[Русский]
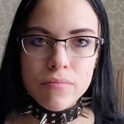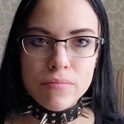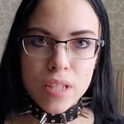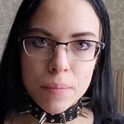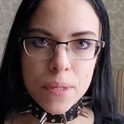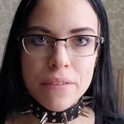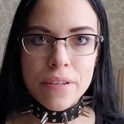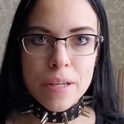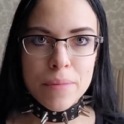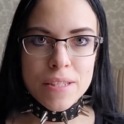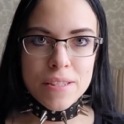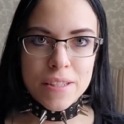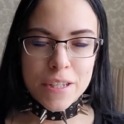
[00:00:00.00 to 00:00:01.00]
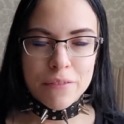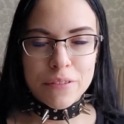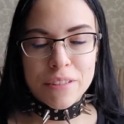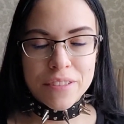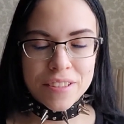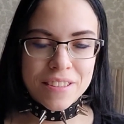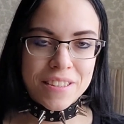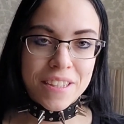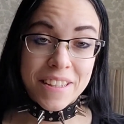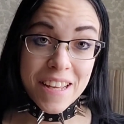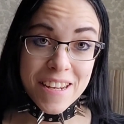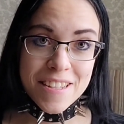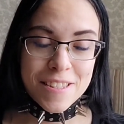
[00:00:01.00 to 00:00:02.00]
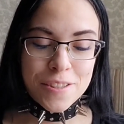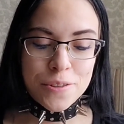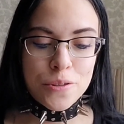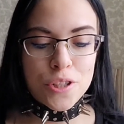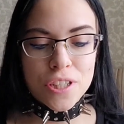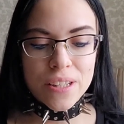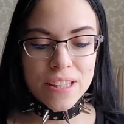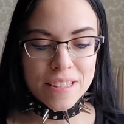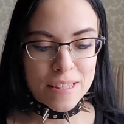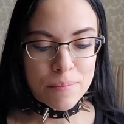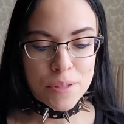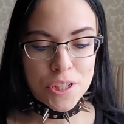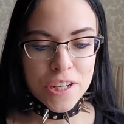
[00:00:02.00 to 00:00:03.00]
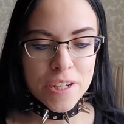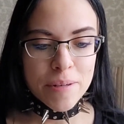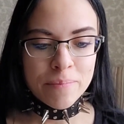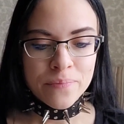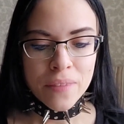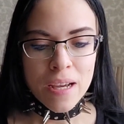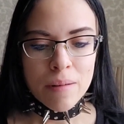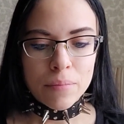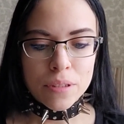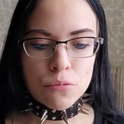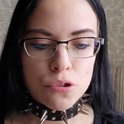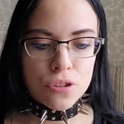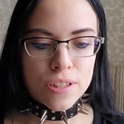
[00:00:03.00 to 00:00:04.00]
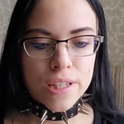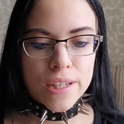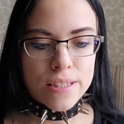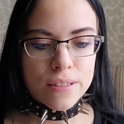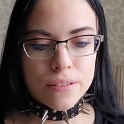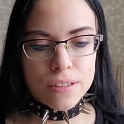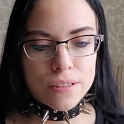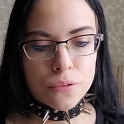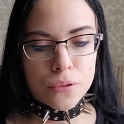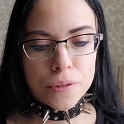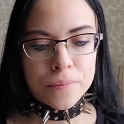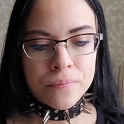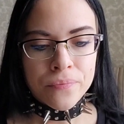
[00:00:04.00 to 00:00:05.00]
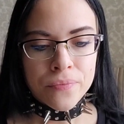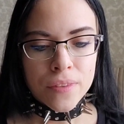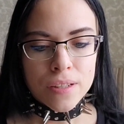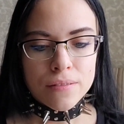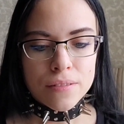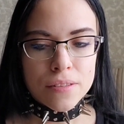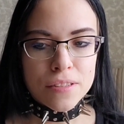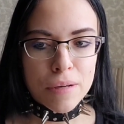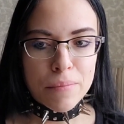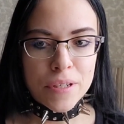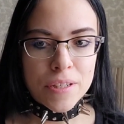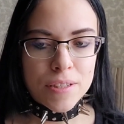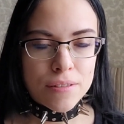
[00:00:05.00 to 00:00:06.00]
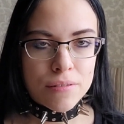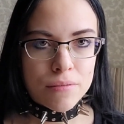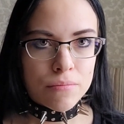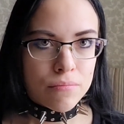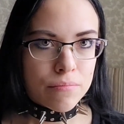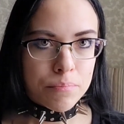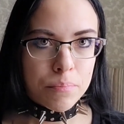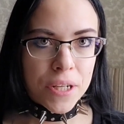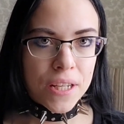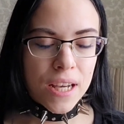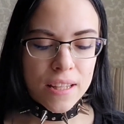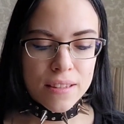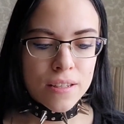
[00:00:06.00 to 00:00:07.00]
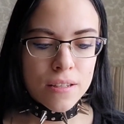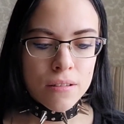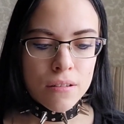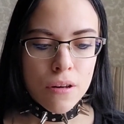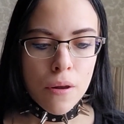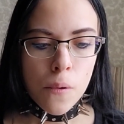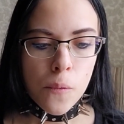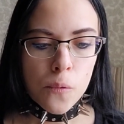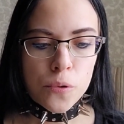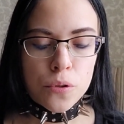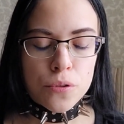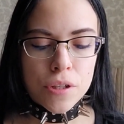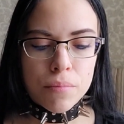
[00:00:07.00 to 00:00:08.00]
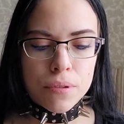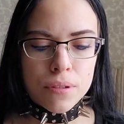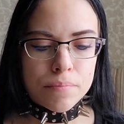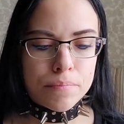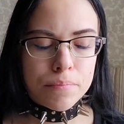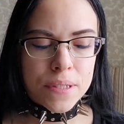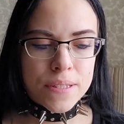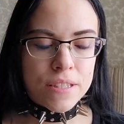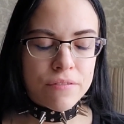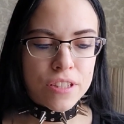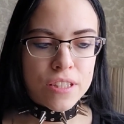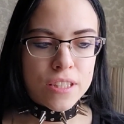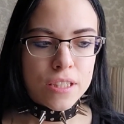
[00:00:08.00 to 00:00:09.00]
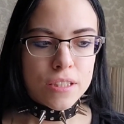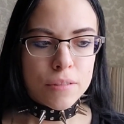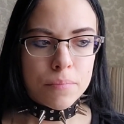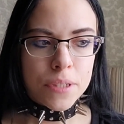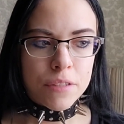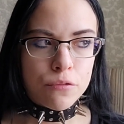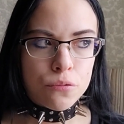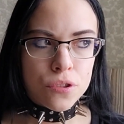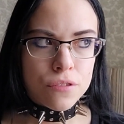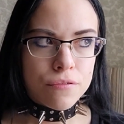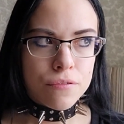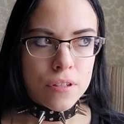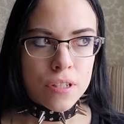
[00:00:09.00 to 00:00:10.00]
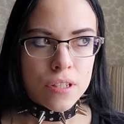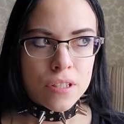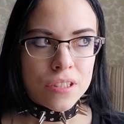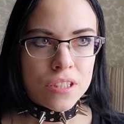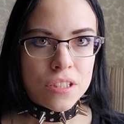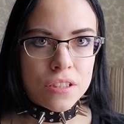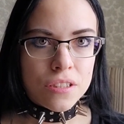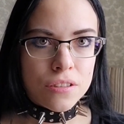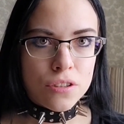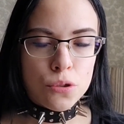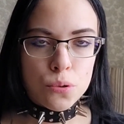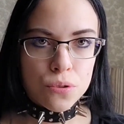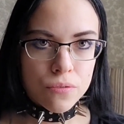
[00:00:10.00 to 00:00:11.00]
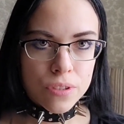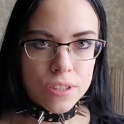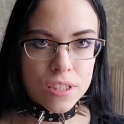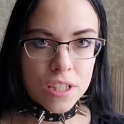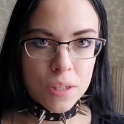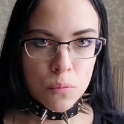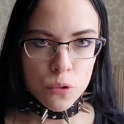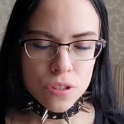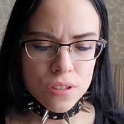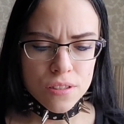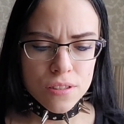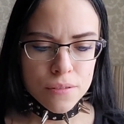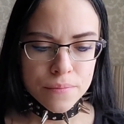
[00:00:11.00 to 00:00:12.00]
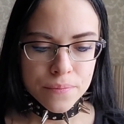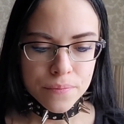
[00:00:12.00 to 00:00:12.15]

На первое место, как вы, наверное, догадались, идет шоколадная печенька, потому что она оказалась такой самой приятной. У нее не было противных каких-то привкусов и не чувствовалась химозность,